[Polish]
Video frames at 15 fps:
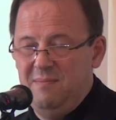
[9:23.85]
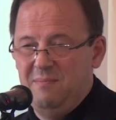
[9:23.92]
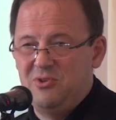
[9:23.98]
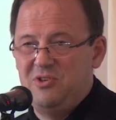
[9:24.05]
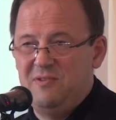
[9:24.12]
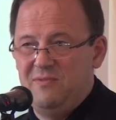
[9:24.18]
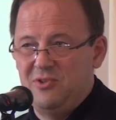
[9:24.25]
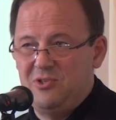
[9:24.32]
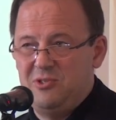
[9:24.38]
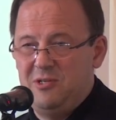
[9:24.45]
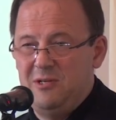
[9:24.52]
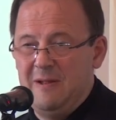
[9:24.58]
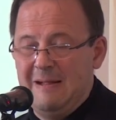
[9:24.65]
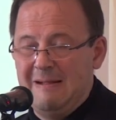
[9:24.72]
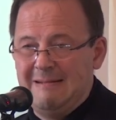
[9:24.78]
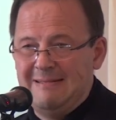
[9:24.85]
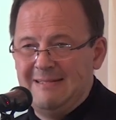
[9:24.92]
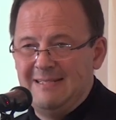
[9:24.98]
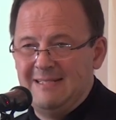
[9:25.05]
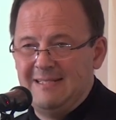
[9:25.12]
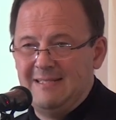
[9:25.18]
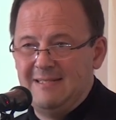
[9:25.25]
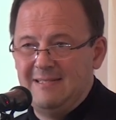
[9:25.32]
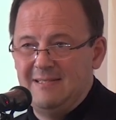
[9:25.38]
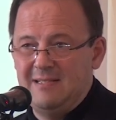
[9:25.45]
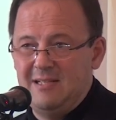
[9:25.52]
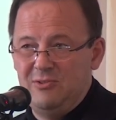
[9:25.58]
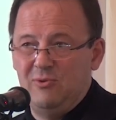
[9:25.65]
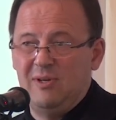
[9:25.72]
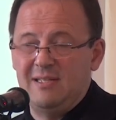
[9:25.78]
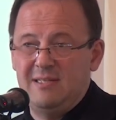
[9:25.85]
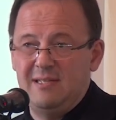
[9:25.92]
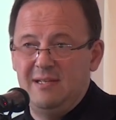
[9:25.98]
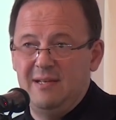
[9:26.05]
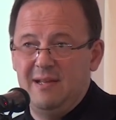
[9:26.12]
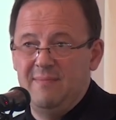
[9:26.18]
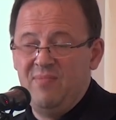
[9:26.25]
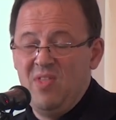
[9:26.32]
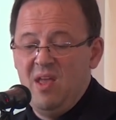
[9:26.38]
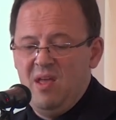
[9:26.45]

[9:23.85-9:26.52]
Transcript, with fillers: możliwości E, edukacyjne.